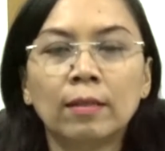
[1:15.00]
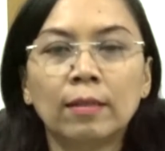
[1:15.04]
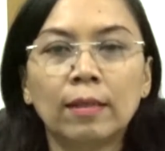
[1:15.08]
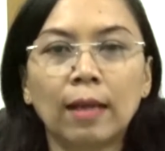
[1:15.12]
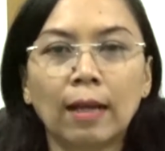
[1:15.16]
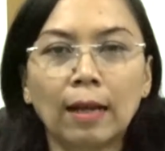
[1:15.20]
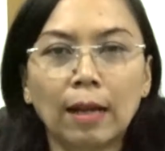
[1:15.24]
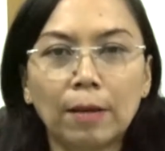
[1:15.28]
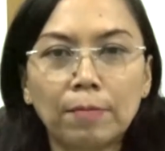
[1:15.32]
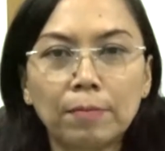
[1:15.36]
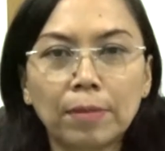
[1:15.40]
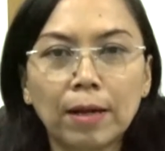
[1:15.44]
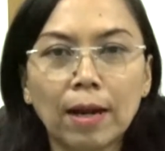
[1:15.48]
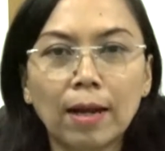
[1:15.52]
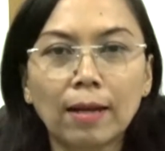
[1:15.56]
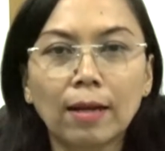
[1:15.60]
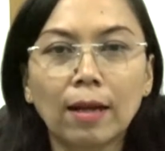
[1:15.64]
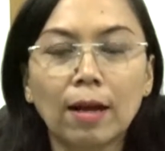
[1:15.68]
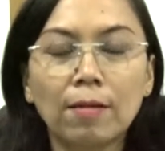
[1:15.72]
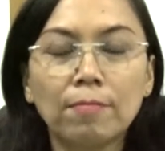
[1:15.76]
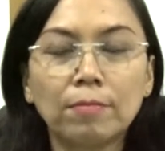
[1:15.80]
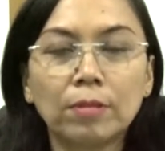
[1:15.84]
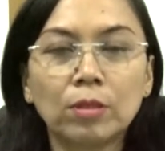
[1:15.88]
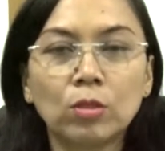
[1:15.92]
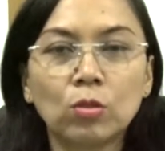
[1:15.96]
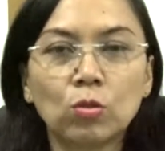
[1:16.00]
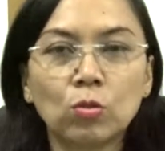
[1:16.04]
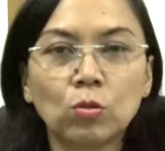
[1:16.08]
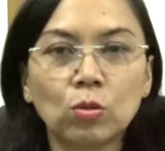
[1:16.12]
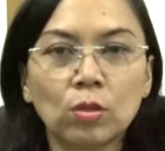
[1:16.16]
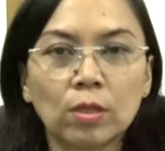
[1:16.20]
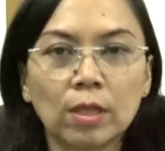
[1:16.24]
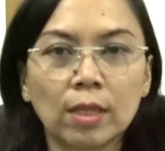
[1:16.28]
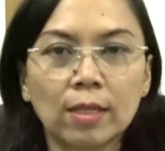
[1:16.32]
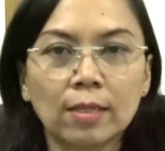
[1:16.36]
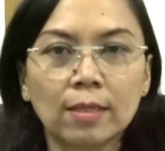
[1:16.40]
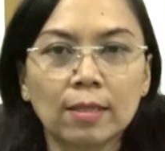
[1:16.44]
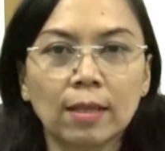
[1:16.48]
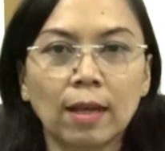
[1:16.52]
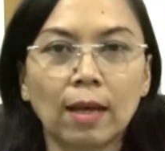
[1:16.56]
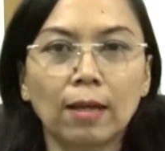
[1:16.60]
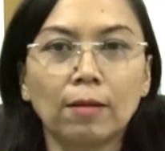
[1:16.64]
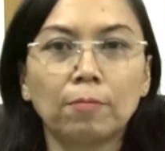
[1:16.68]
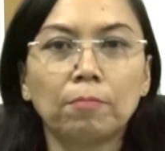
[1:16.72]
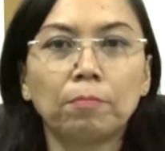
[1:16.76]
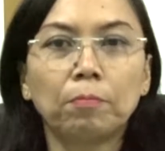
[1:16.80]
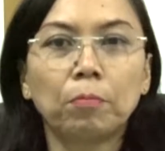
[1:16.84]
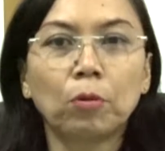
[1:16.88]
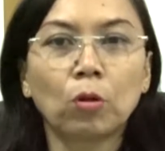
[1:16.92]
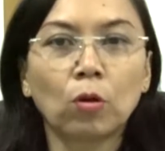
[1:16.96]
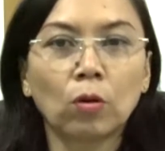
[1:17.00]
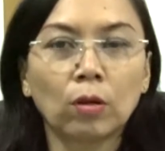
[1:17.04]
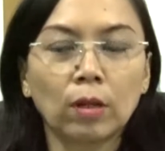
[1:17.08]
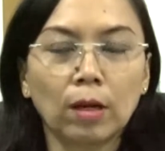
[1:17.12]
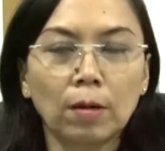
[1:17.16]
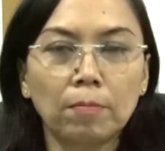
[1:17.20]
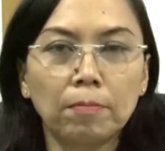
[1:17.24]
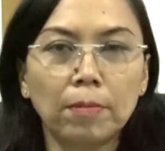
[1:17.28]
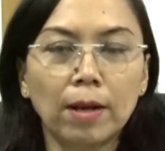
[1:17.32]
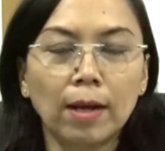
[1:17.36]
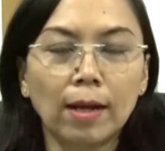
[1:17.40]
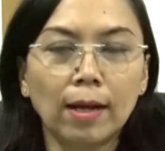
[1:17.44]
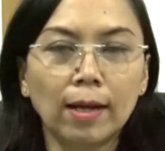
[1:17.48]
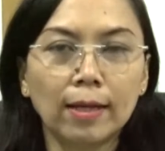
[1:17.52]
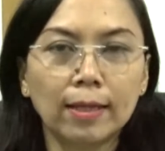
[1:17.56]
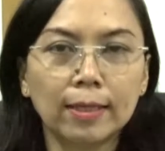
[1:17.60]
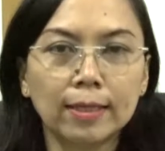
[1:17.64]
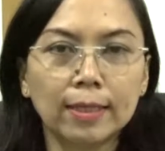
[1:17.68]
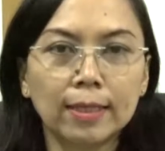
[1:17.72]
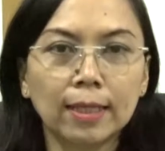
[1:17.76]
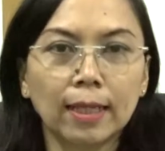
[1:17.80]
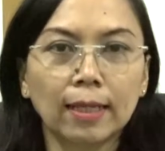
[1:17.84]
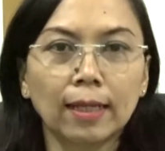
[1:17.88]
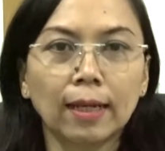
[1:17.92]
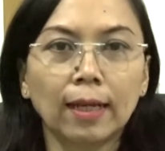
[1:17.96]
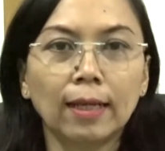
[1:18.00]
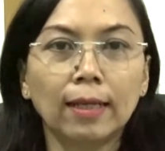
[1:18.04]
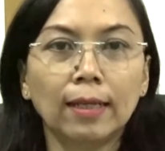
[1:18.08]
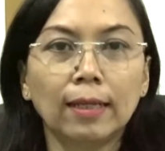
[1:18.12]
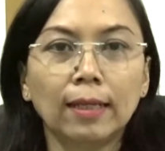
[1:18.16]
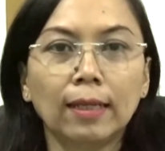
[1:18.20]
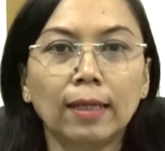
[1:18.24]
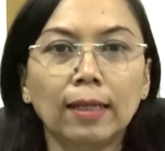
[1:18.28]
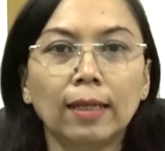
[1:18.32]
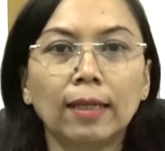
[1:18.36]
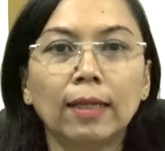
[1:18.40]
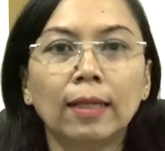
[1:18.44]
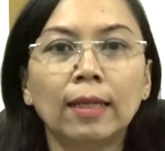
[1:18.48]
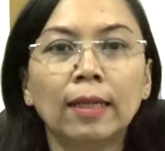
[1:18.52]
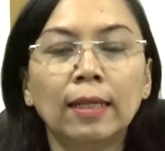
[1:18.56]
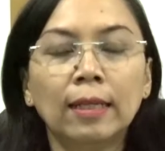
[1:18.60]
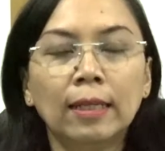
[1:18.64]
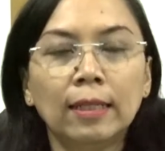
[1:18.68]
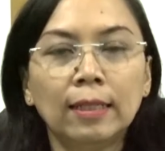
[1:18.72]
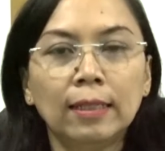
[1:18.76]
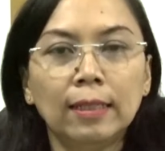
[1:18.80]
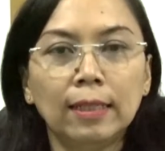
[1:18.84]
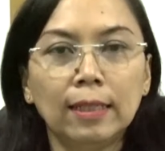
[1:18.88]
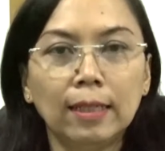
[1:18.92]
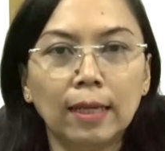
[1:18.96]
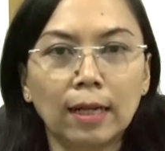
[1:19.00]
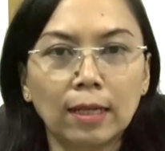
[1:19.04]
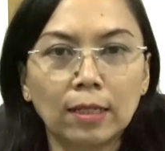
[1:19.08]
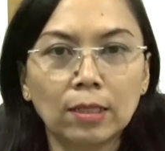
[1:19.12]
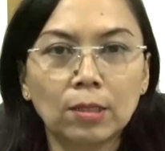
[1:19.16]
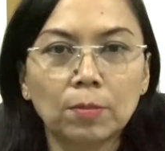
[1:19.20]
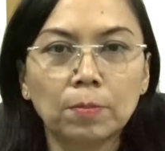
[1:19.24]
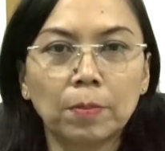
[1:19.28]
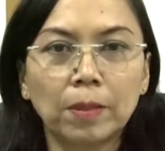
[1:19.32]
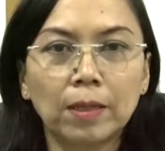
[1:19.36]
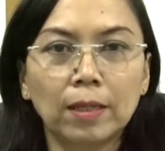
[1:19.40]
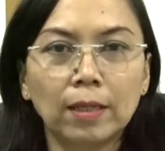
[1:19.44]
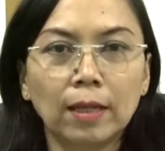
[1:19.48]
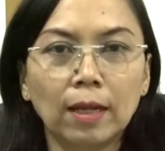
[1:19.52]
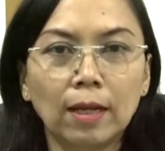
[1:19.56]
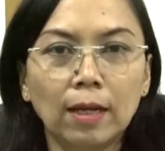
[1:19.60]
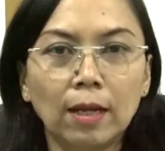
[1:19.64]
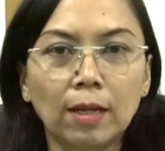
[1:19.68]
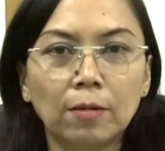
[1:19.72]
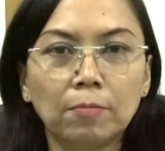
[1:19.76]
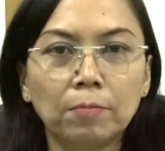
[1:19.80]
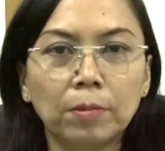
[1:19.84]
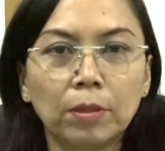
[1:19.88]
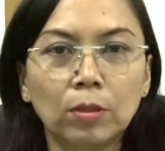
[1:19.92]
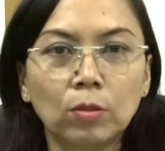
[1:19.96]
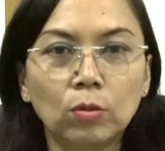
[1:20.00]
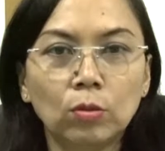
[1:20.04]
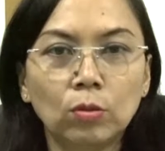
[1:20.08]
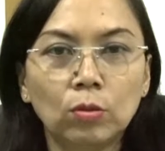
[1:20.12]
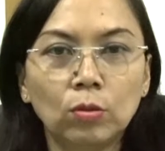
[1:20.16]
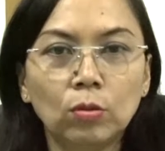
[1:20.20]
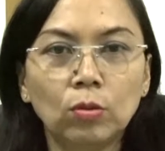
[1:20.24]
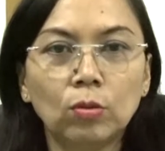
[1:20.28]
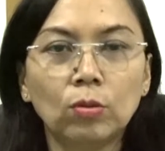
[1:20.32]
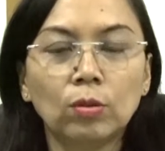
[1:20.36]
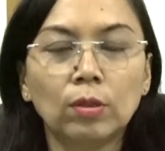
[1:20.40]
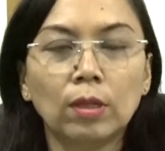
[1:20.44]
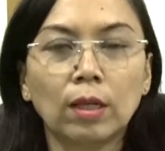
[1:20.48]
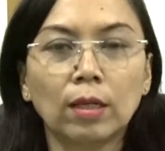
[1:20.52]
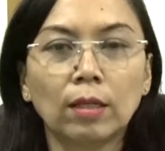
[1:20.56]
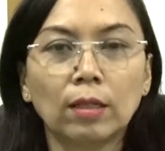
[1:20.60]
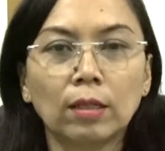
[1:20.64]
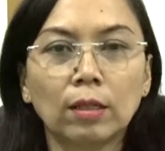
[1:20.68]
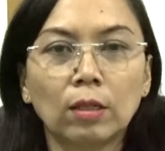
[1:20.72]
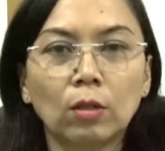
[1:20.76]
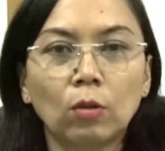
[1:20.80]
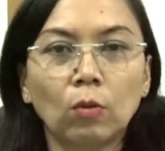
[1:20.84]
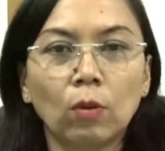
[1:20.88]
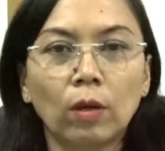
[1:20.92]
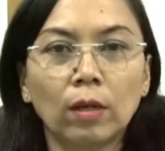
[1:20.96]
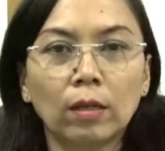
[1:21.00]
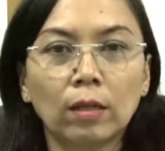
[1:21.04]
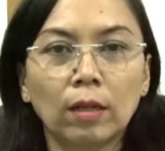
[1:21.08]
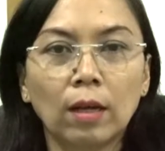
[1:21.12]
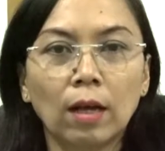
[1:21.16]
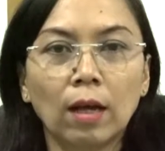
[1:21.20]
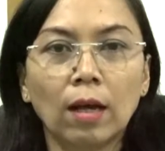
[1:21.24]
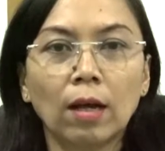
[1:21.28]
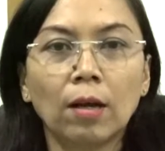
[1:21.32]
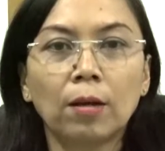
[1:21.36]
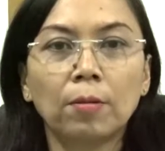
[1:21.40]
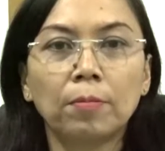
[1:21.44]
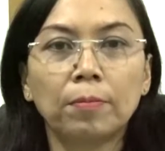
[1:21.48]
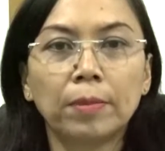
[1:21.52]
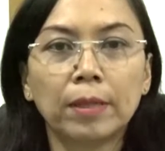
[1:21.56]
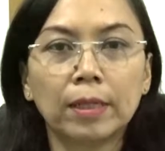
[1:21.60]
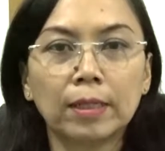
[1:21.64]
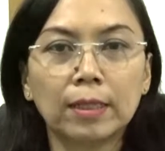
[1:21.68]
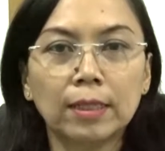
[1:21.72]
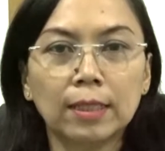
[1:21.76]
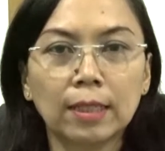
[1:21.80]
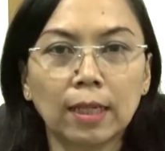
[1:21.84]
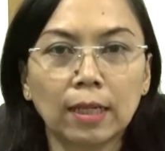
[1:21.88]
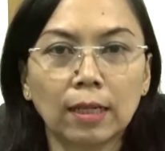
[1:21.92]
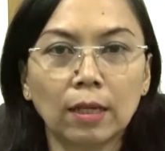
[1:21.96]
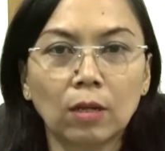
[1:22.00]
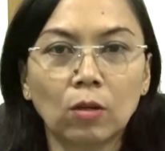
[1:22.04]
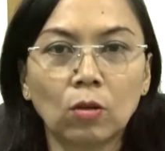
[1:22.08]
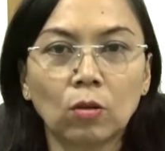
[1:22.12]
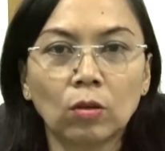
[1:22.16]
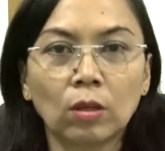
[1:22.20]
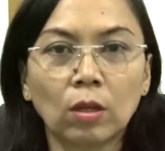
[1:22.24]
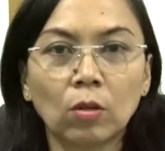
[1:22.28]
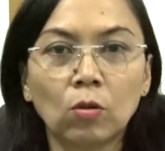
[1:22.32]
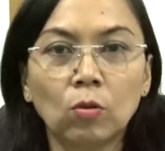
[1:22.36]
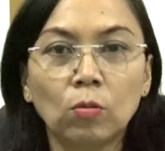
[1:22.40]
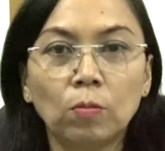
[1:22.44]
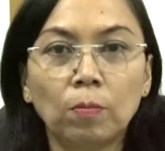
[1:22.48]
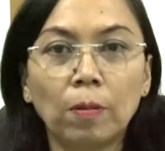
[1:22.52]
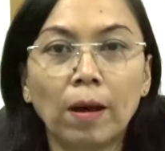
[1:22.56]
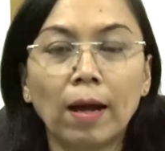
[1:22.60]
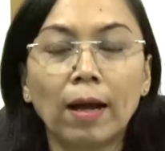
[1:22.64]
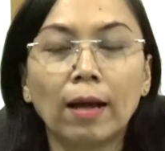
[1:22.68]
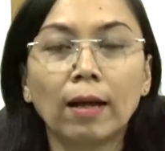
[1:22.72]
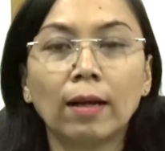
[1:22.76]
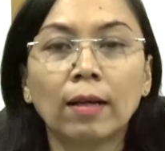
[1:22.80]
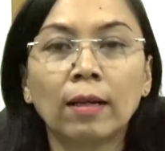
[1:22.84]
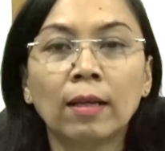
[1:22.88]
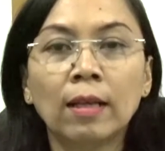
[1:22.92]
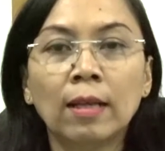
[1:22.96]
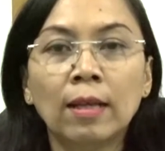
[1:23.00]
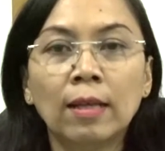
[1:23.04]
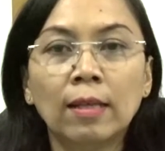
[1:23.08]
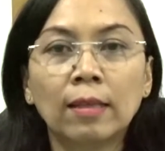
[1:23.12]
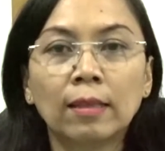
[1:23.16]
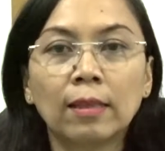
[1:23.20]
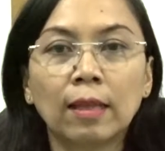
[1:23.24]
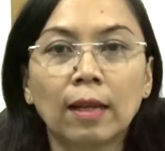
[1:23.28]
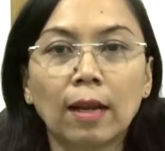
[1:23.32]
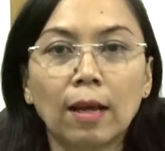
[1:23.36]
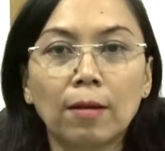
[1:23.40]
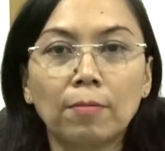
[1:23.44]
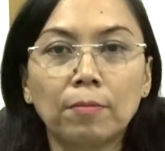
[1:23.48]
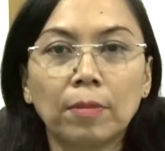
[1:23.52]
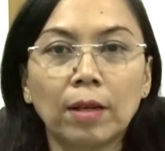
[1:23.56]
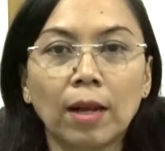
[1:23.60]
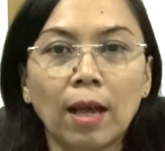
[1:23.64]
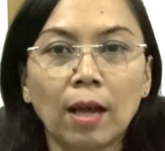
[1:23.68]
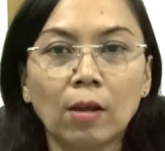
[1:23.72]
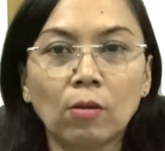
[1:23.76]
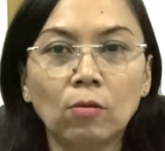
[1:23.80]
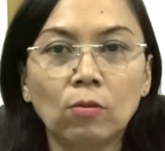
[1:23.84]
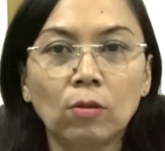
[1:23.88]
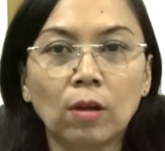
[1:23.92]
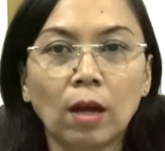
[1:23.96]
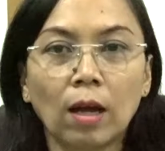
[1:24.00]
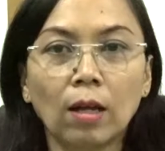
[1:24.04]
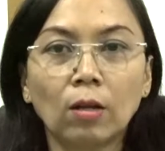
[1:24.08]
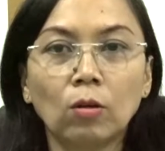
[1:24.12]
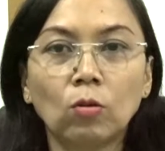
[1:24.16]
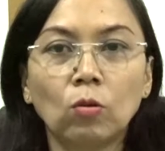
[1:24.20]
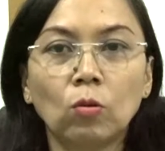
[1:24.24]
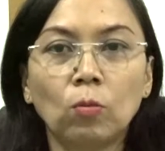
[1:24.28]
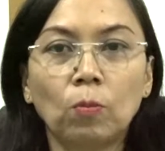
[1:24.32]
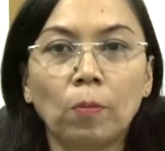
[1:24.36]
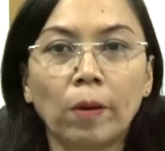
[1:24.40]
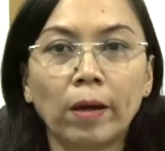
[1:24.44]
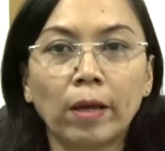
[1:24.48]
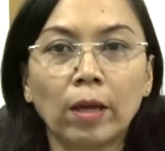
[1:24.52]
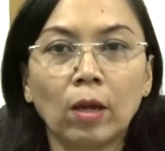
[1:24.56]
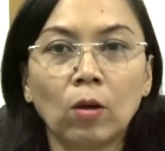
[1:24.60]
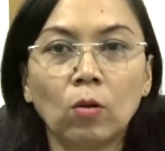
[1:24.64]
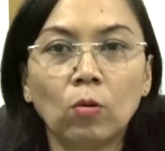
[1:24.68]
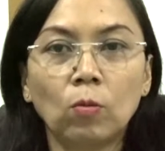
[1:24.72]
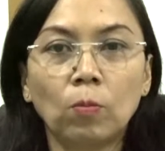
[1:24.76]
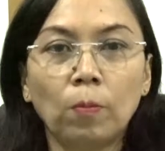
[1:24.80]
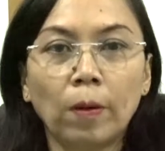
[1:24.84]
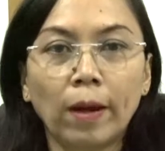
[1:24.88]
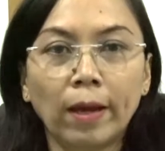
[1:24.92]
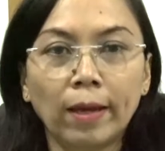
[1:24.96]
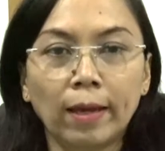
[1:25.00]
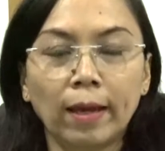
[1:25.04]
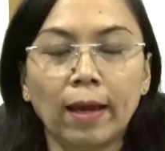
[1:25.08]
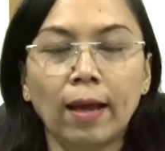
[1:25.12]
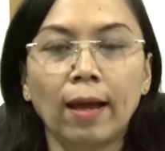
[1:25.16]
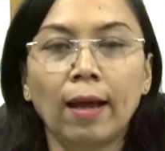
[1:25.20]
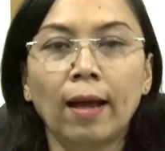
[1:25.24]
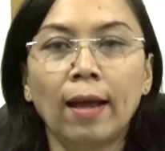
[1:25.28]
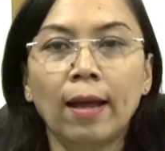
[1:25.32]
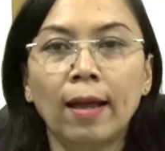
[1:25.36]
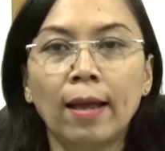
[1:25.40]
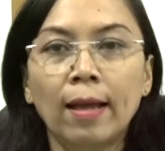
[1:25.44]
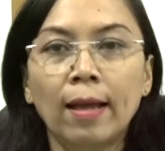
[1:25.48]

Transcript: Dalam rangka mensukseskan program Bangga Kencana ini, Dinas Pengendalian Penduduk dan Keluarga Berencana Kota Kupang telah melakukan upaya-upaya.